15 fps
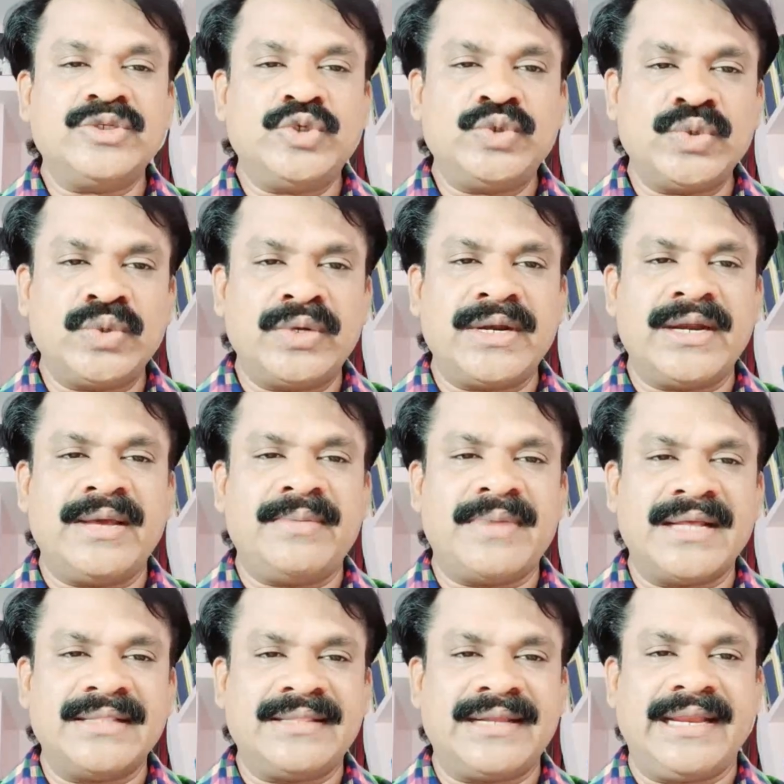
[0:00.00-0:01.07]
சூரண
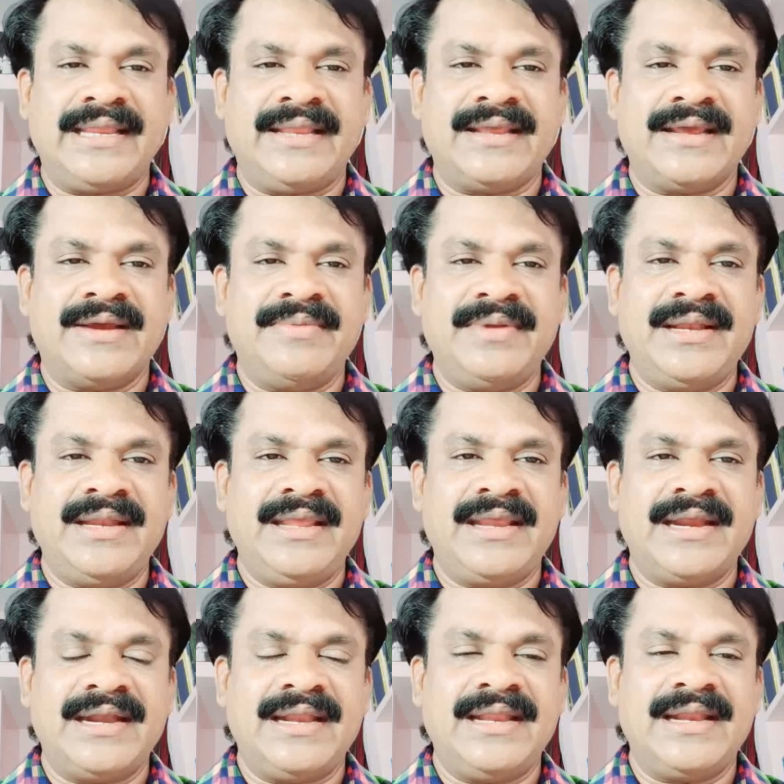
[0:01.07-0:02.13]
மாத்திரை அப்படின்னு நீங்கள்
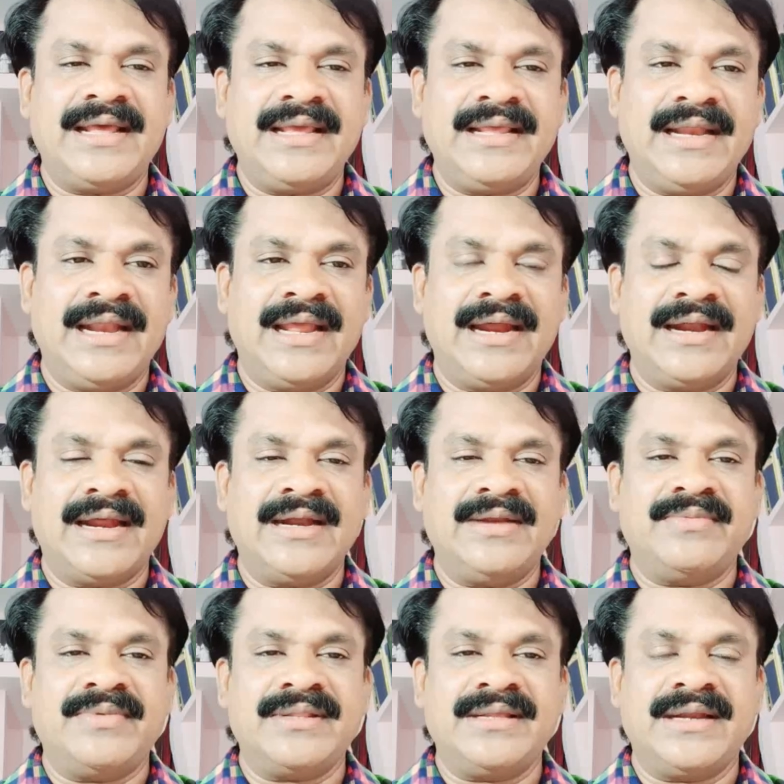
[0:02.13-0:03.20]
கேட்டிங்கன்னா எல்லா நாட்டு
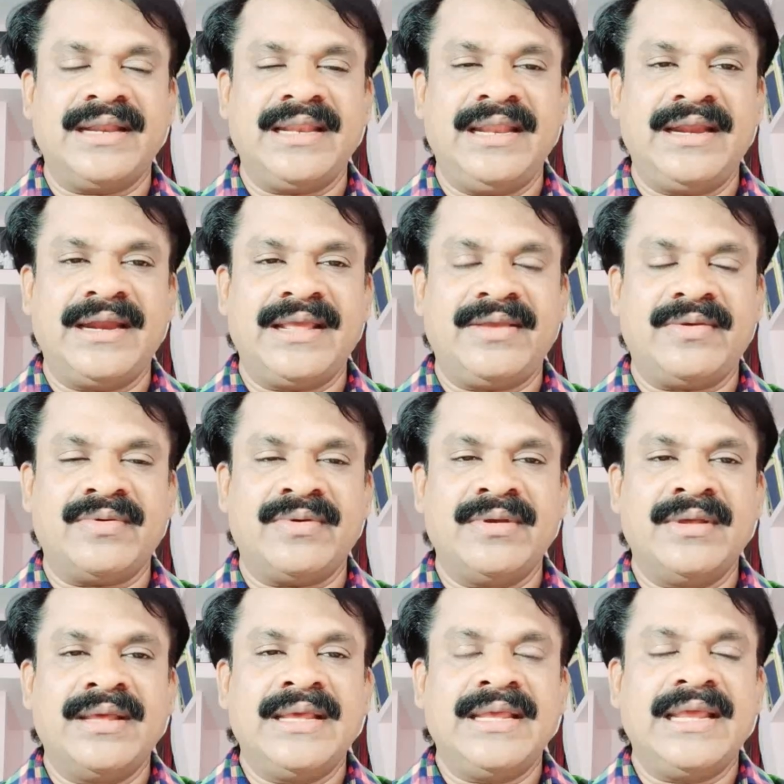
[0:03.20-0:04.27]
மருந்து கடையிலையும் கிடைக்கும்
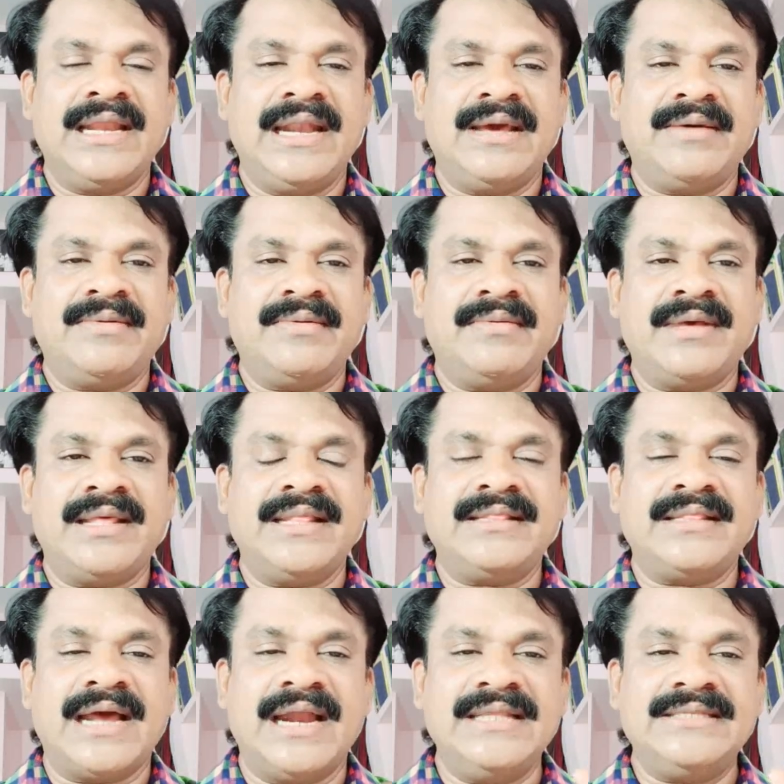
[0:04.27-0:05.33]
எல்லா அதாவது
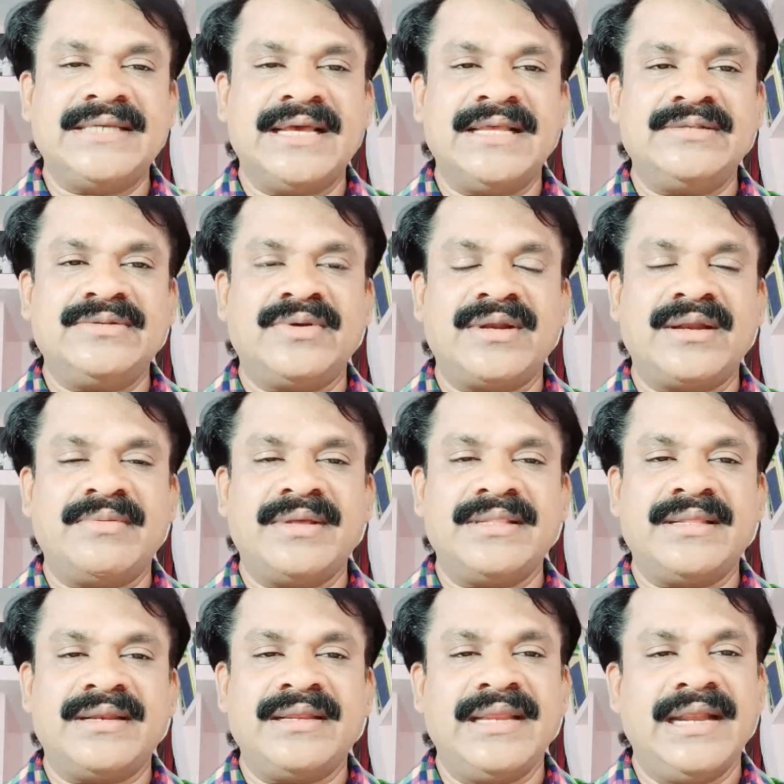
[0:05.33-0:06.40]
தாளிச்சாய் சூரண
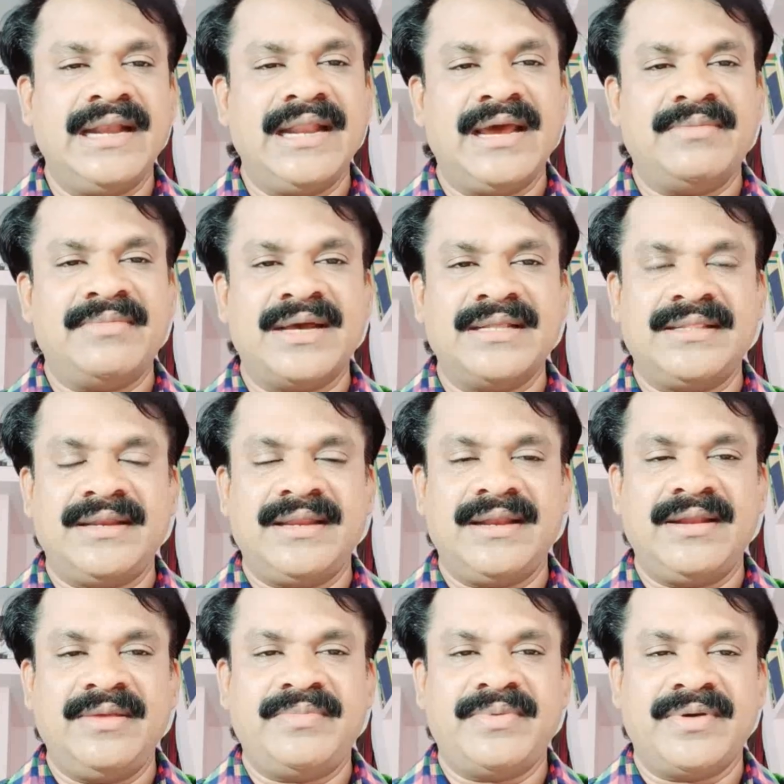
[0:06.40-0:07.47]
மாத்திரை எல்லா
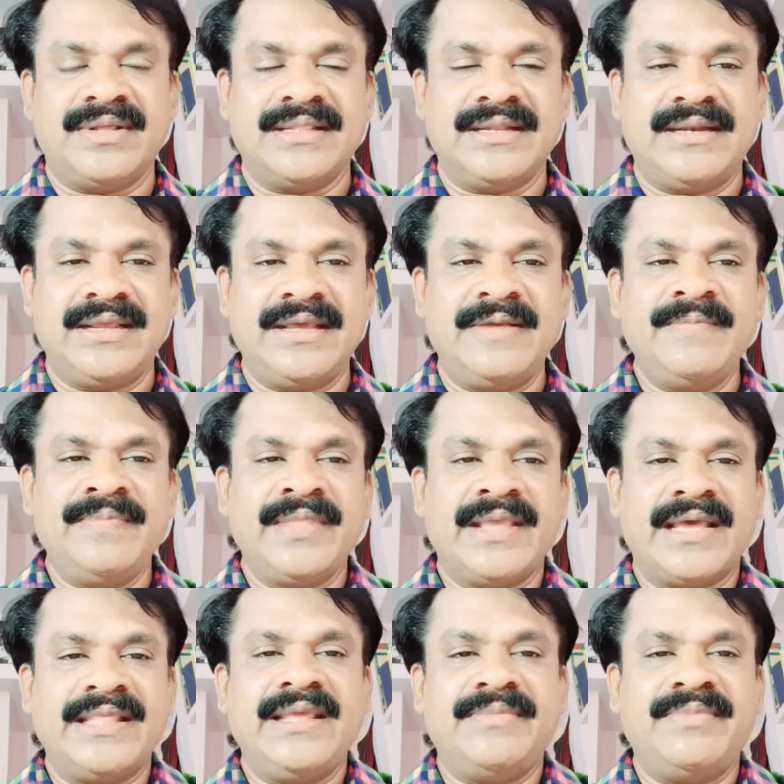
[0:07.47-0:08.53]
மாத்திரைகளும் இப்போ வந்துட்டு
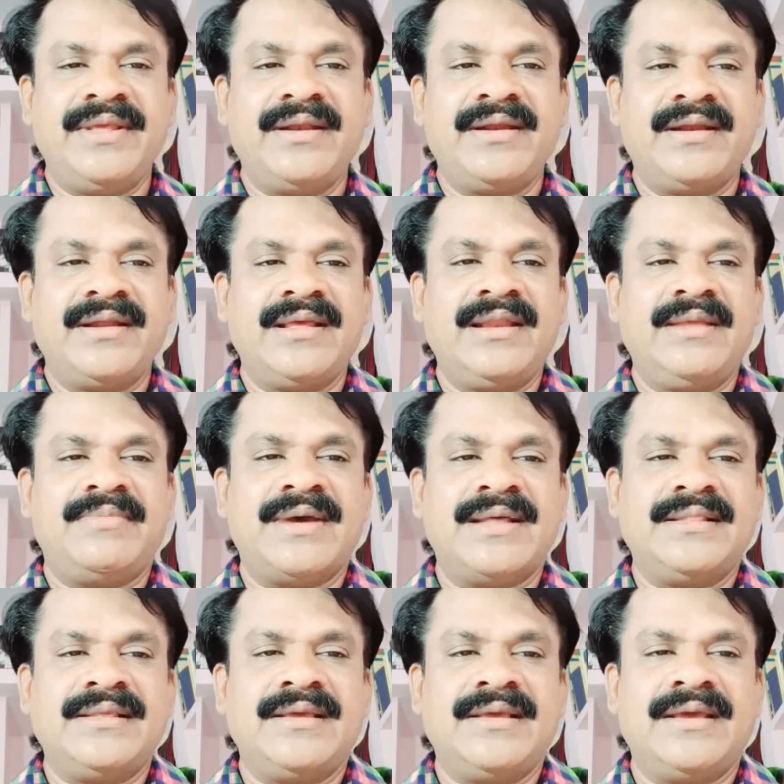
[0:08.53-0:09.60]
அது எப்படி இருக்குன்னு நீங்கள்
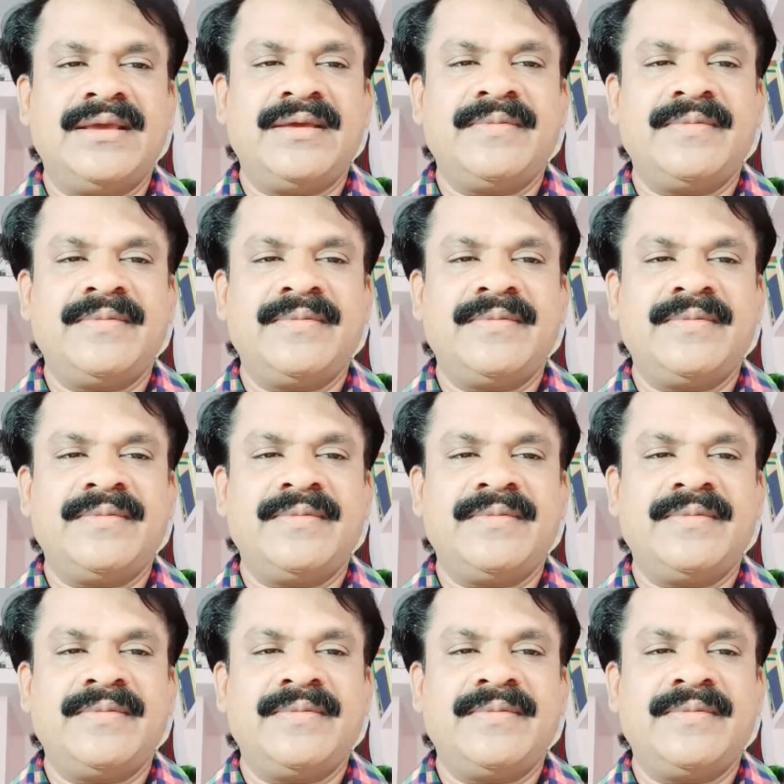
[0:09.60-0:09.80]
பார்த்துக்குங்க